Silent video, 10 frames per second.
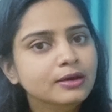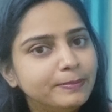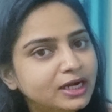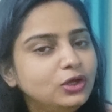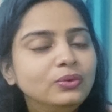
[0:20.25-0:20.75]

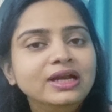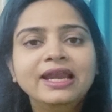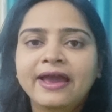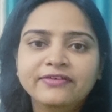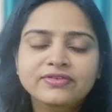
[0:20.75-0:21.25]
पर्टिकुलर
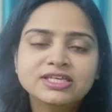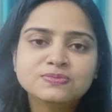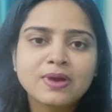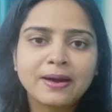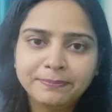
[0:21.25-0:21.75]
लैंग्वेज
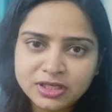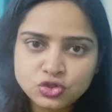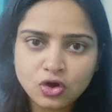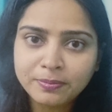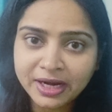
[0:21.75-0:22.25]
में आपकी
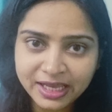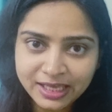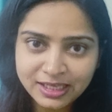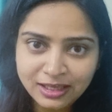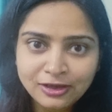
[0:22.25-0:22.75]
जॉब
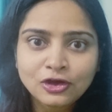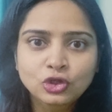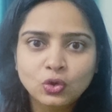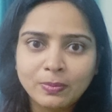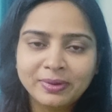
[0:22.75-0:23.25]
रहेगी
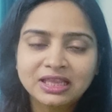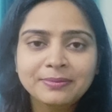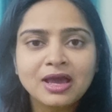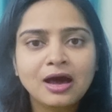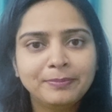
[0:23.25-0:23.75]
तो अब मतलब
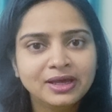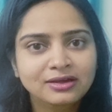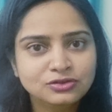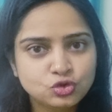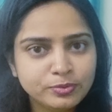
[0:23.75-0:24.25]
यहाँ पे
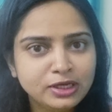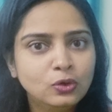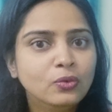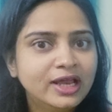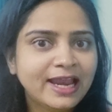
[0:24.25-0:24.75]
जो भी
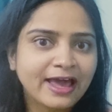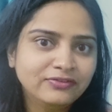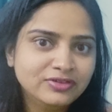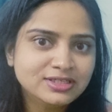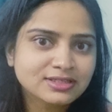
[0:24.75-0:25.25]
लोकल
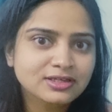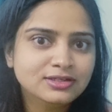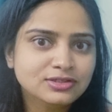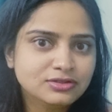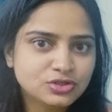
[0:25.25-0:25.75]
लैंग्वेज के
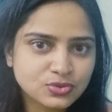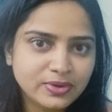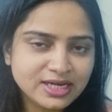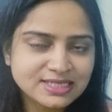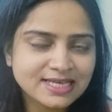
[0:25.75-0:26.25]

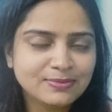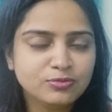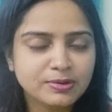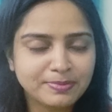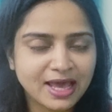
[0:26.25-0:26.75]
स्टूडेंट्स हैं वो
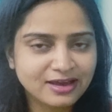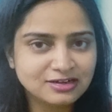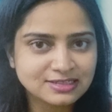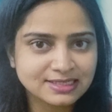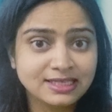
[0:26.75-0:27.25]
भी अप्लाई
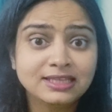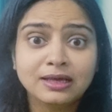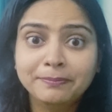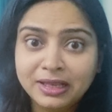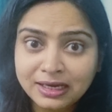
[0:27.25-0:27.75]
कर सकते हैं
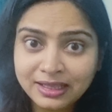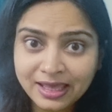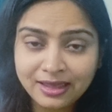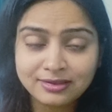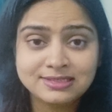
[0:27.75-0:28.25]
तमिल
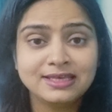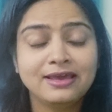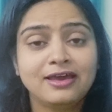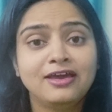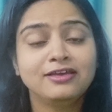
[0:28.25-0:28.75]
के से
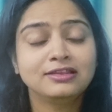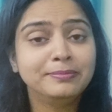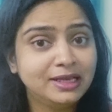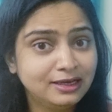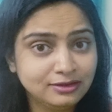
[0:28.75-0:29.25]
हैं
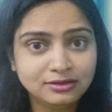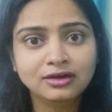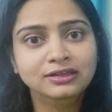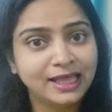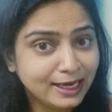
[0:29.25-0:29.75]
तमिल
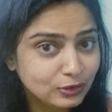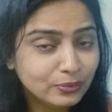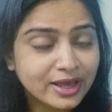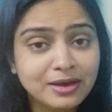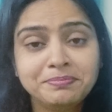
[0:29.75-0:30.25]
तेलुगु
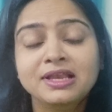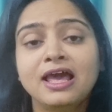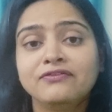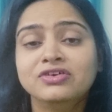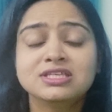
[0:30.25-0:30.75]
है आपकी
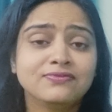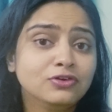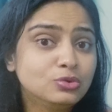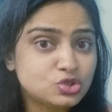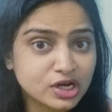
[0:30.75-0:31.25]
लैंग्वेज या फिर
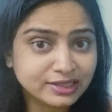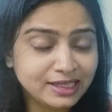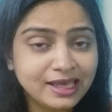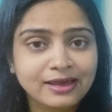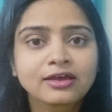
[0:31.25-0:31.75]

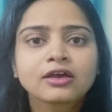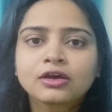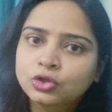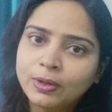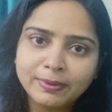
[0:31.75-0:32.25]
गुजराती है
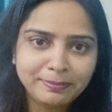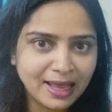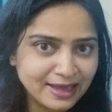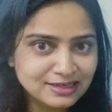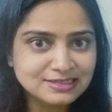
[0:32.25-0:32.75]
तो आप
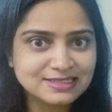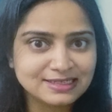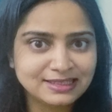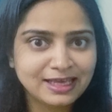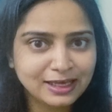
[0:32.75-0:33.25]
अप्लाई कर
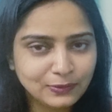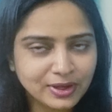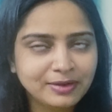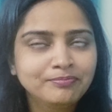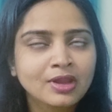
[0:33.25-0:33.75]
सकते हैं
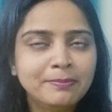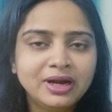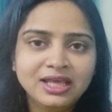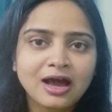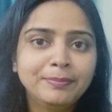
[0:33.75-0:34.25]
ओके
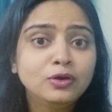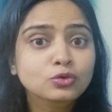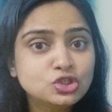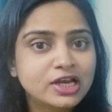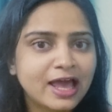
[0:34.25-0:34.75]
बट यहाँ पे
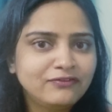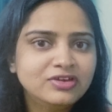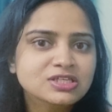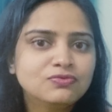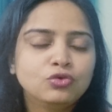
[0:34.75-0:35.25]
कुछ
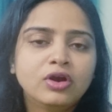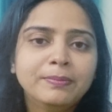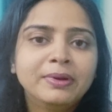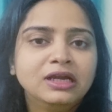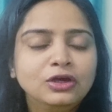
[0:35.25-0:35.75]
लैंग्वेज उन्होंने
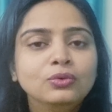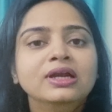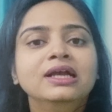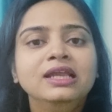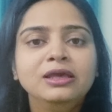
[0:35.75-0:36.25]

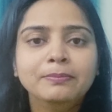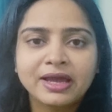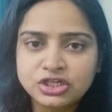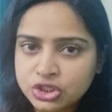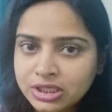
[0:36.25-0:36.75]
पर्टिकुलरली
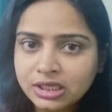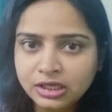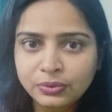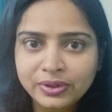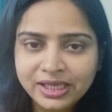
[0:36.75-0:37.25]
मैंशन
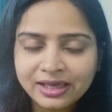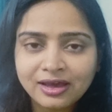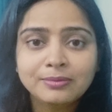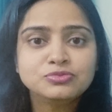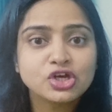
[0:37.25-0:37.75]
की हुई हैं
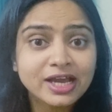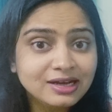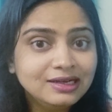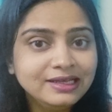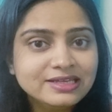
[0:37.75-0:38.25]
आप चेक
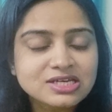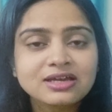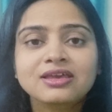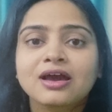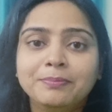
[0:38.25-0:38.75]
कर लीजिए
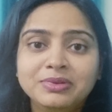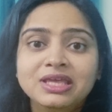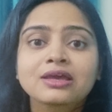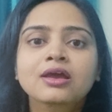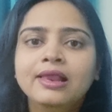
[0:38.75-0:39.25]
कि
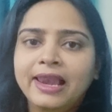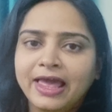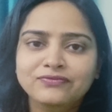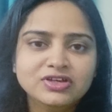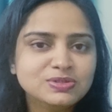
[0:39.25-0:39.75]
आपकी
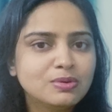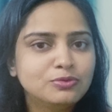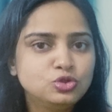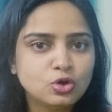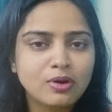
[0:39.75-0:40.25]
लैंग्वेज में
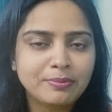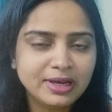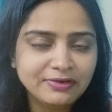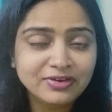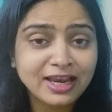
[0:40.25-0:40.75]
वो जॉब
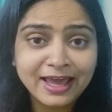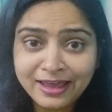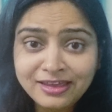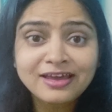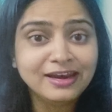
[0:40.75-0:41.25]
अवेलेबल
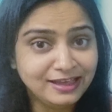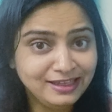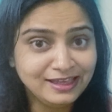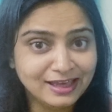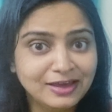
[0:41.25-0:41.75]
है या
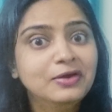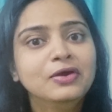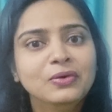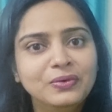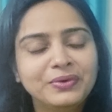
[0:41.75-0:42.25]
नहीं है
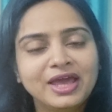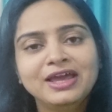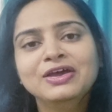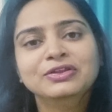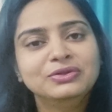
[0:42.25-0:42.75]
ओके
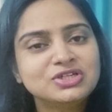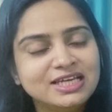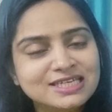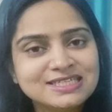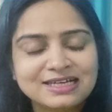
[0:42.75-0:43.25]
okay, तो
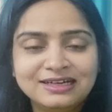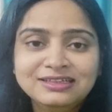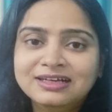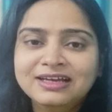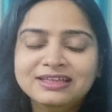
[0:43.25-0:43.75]
चलिए स्टार्ट
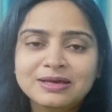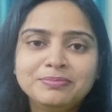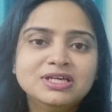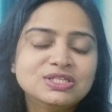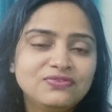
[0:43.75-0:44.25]
कर लेते हैं
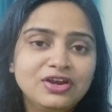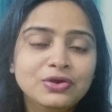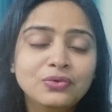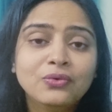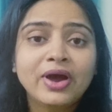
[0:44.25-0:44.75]
अपने इस
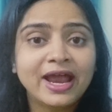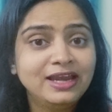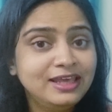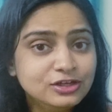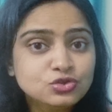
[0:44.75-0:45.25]
वीडियो को एंड
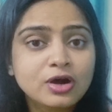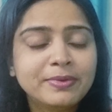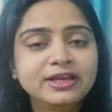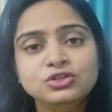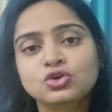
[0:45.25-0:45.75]
ये जो
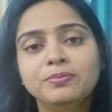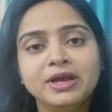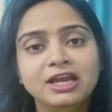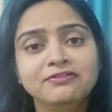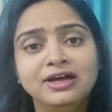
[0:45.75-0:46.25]
हमारी जॉब
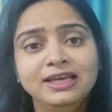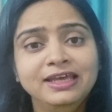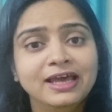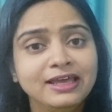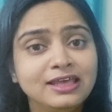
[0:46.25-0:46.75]
रहने वाली
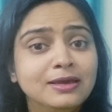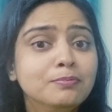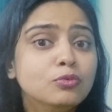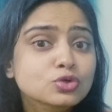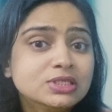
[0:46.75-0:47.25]
है ये
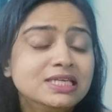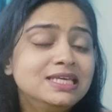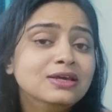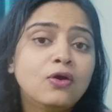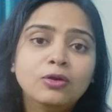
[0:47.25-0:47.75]
मोस्टली
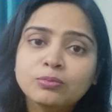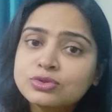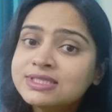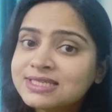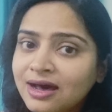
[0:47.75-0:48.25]

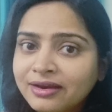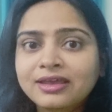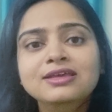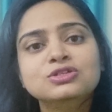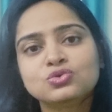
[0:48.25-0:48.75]
ऑलमोस्ट सारे
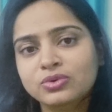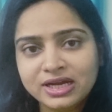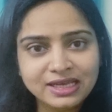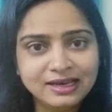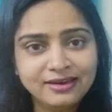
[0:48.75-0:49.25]
ही
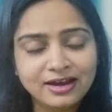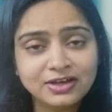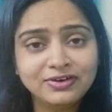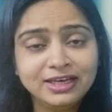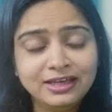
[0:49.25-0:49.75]
स्टूडेंट के लिए रहने
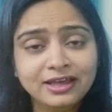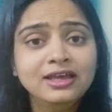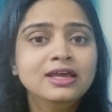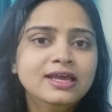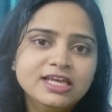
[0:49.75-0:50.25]
वाली है
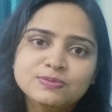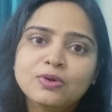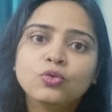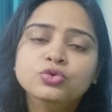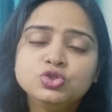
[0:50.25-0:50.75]
इसमें
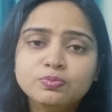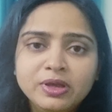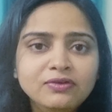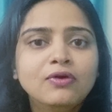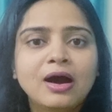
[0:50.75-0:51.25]
कुछ
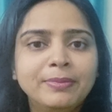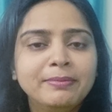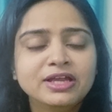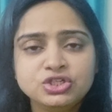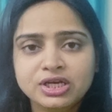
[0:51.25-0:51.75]
भी वहां पे
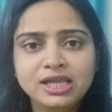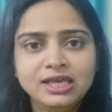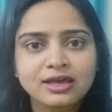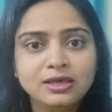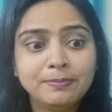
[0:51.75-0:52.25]
मेंशन नहीं
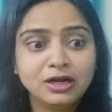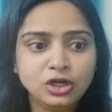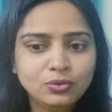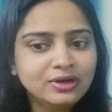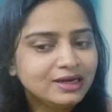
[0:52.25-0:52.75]
किया कि
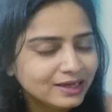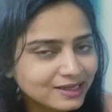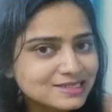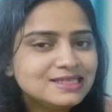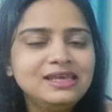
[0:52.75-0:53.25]
पर्टिकुलर
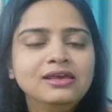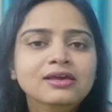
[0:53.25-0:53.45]
इसी